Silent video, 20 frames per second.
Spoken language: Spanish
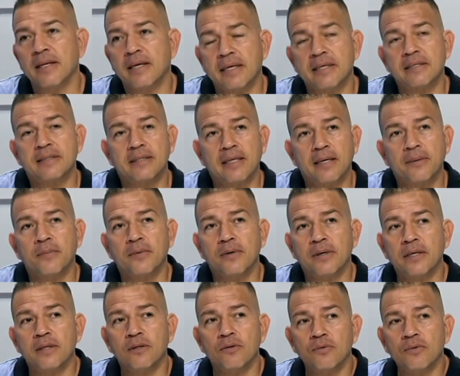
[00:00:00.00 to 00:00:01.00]

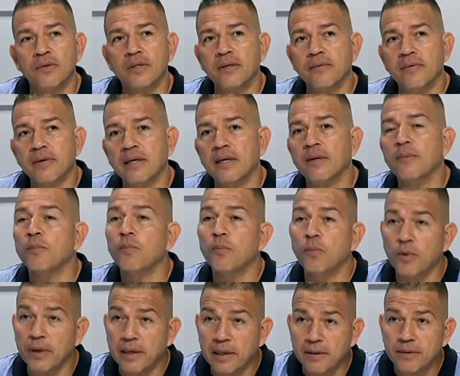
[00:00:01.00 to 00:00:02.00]
Estamos en un nivel
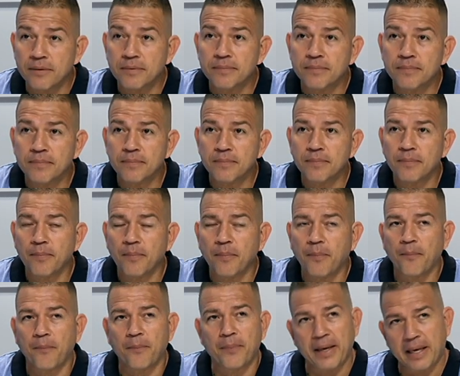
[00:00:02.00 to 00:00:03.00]
bueno
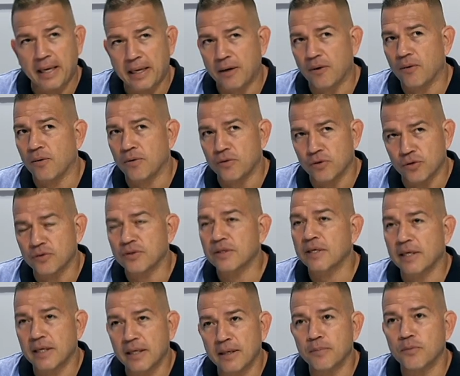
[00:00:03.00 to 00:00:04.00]
pero nos
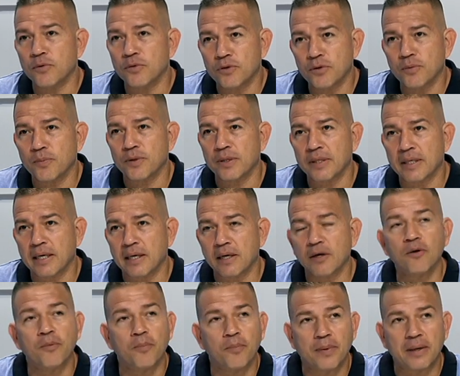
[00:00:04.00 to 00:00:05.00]
queda mucho por llegar
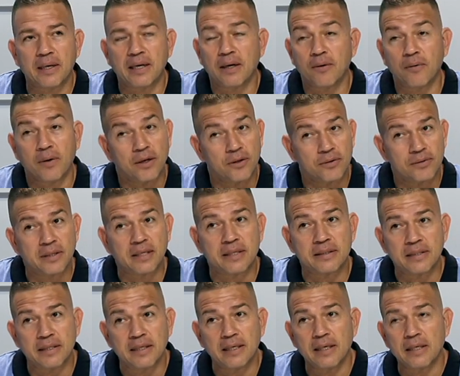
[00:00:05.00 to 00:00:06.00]
comparado a
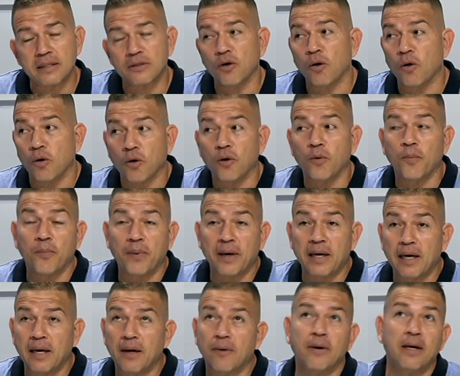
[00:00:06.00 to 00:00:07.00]
otras islas o
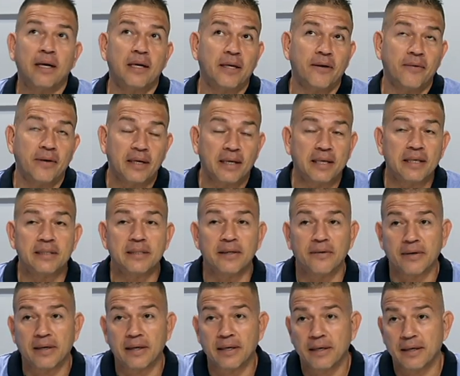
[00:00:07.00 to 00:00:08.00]
comparado al nivel que se
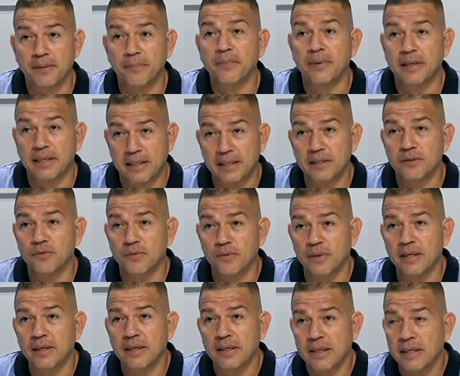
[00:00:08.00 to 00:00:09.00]
ve en
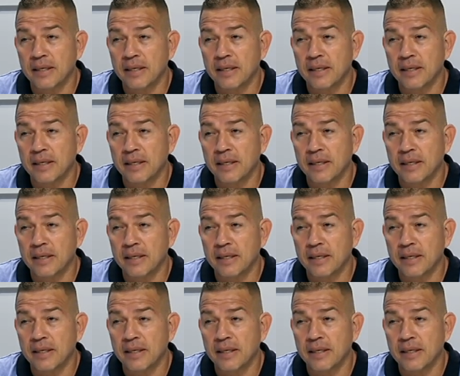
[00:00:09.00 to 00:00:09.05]
península.